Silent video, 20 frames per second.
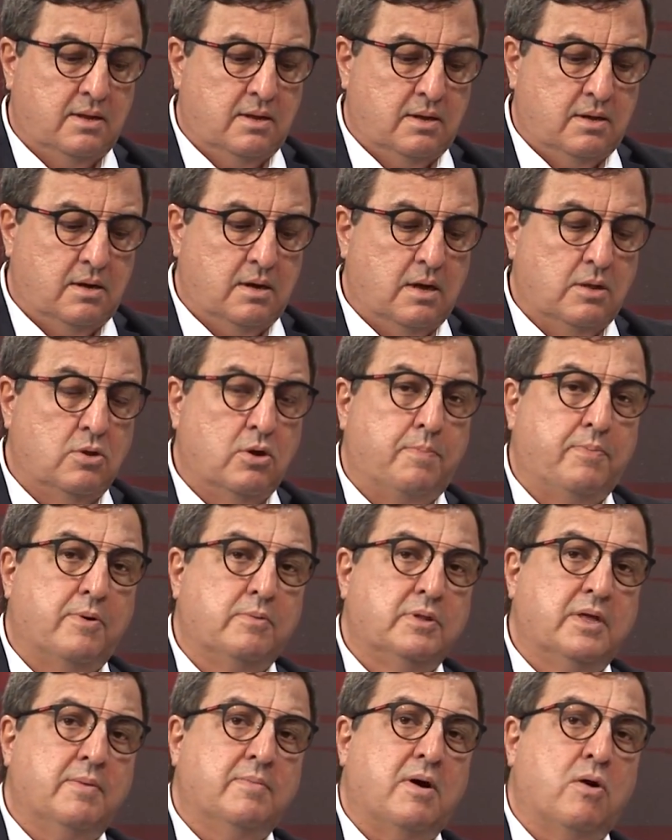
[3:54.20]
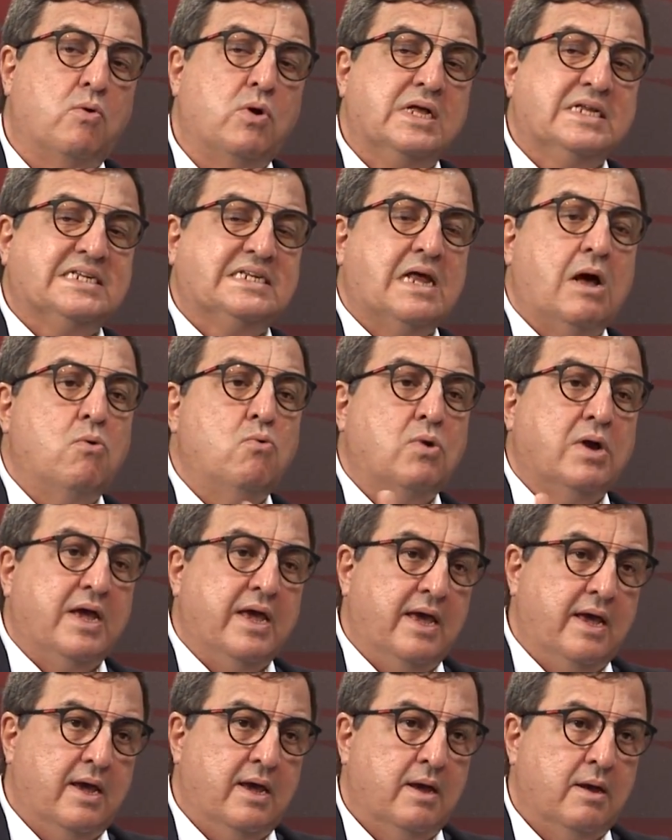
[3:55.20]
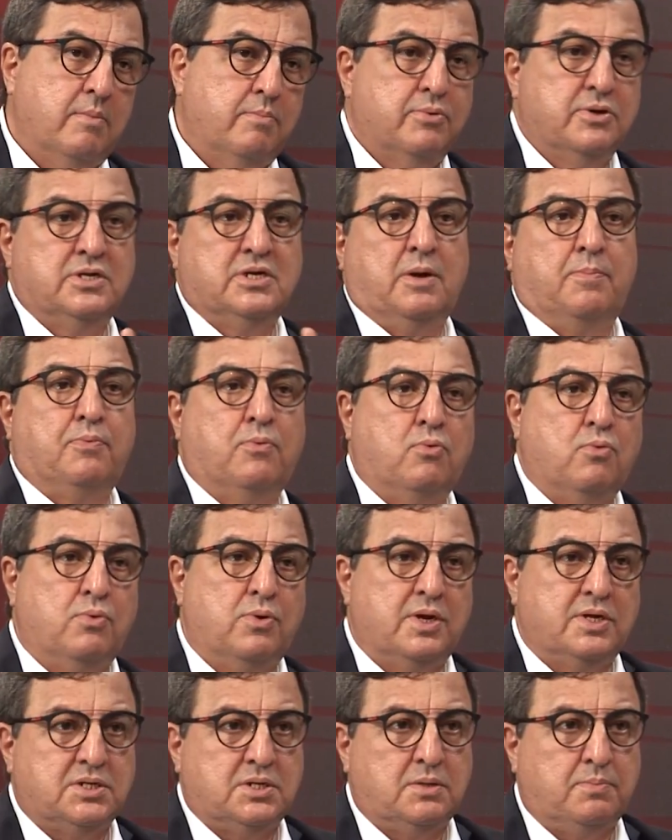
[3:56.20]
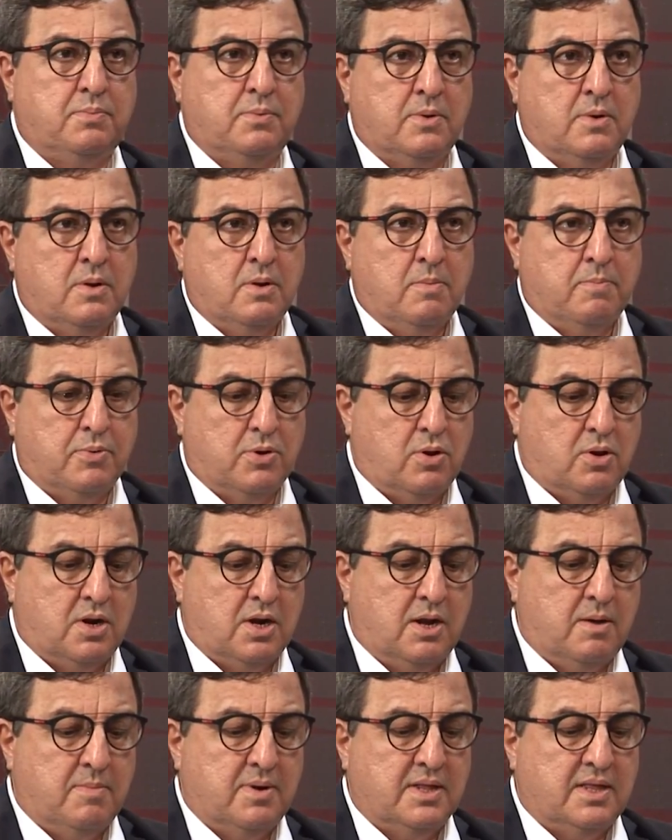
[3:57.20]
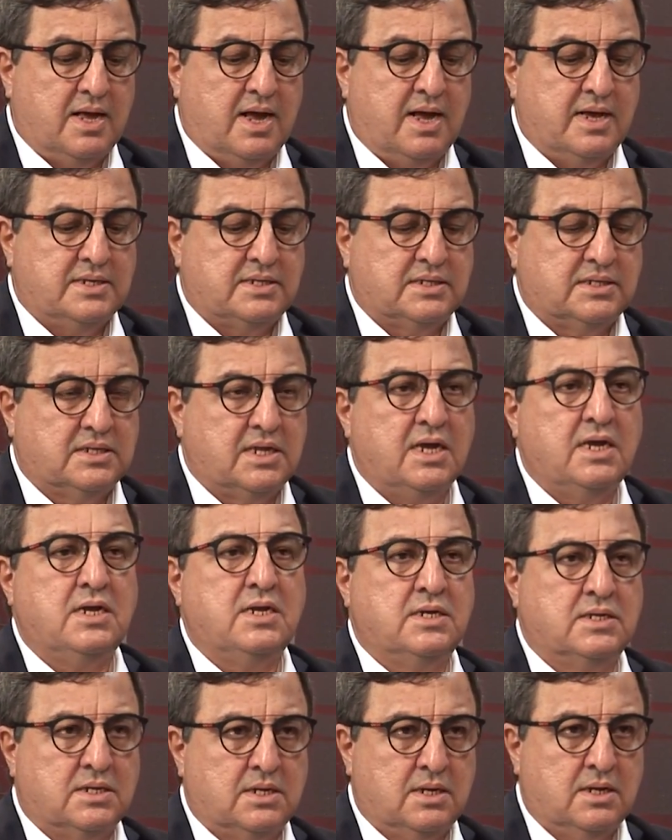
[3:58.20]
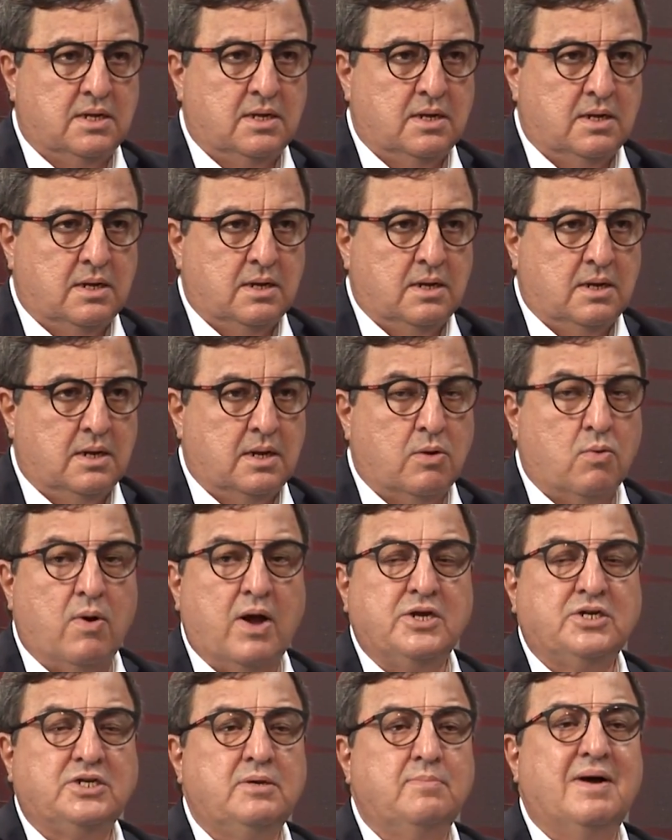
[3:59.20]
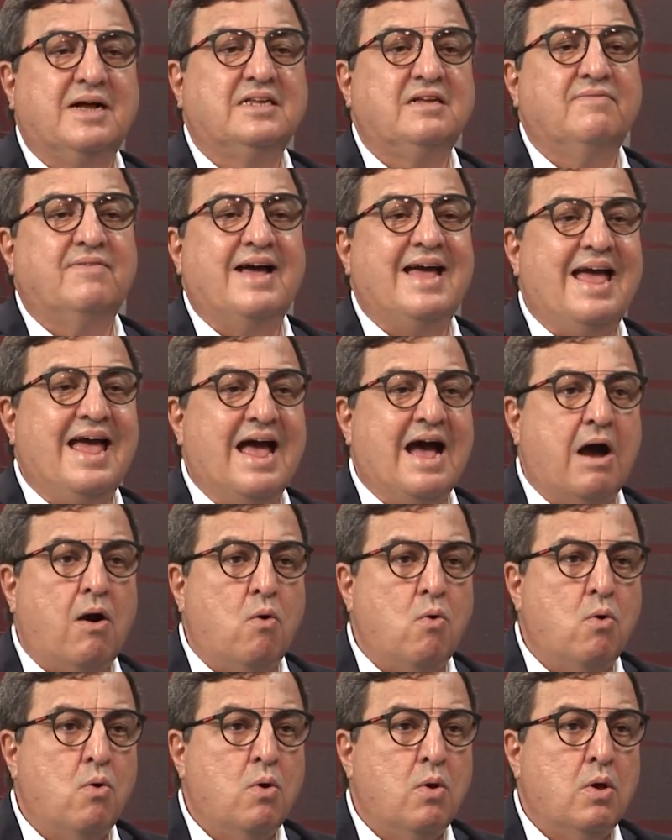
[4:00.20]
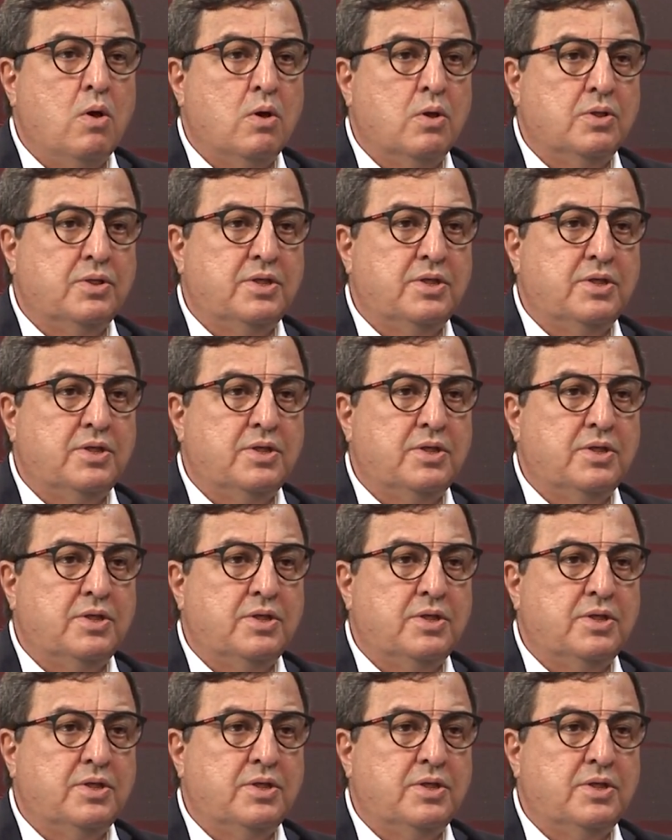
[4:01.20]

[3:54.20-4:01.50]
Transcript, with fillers: Ah, nós podemos alcançar o quê, por exemplo, com esse programa das TEIs? É Qual a estimativa real tem,